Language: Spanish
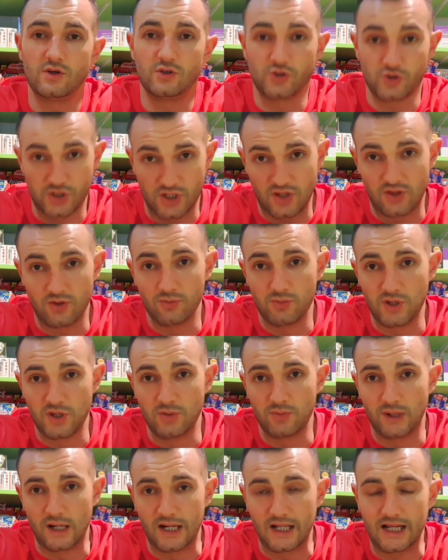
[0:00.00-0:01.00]
os hice un vídeo
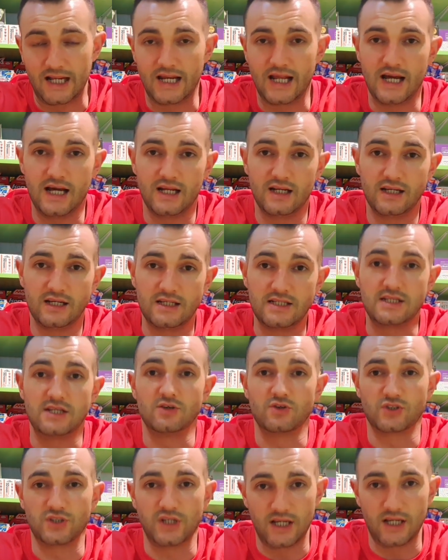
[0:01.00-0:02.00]
para el canal y que
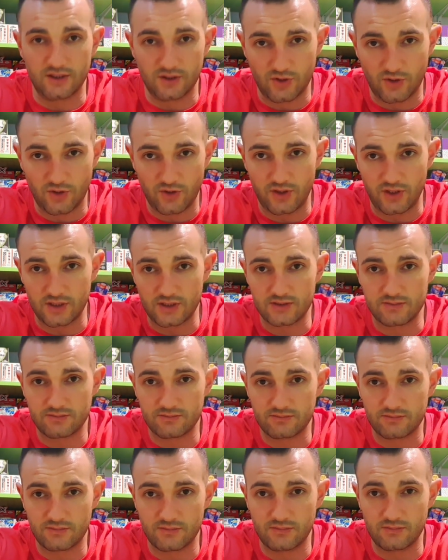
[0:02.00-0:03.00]
os dije entonces.
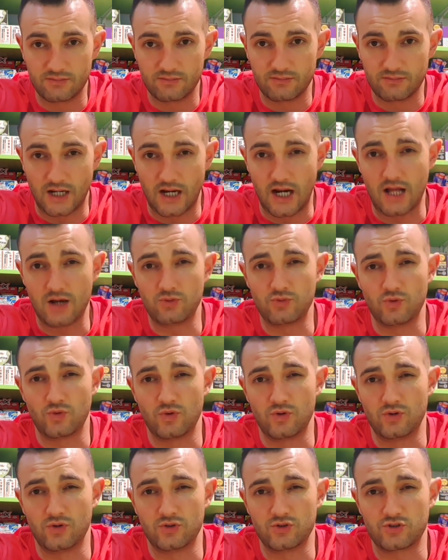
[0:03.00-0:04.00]
Hará
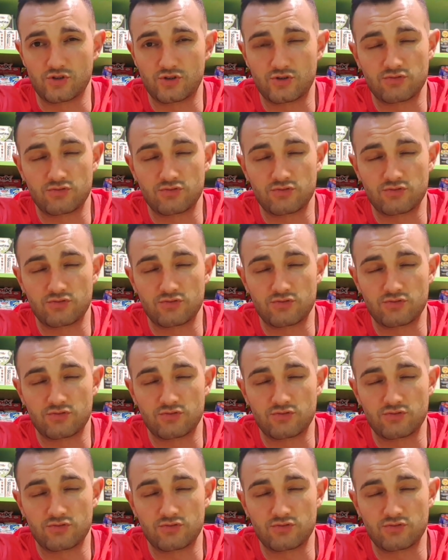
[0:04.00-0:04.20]
unos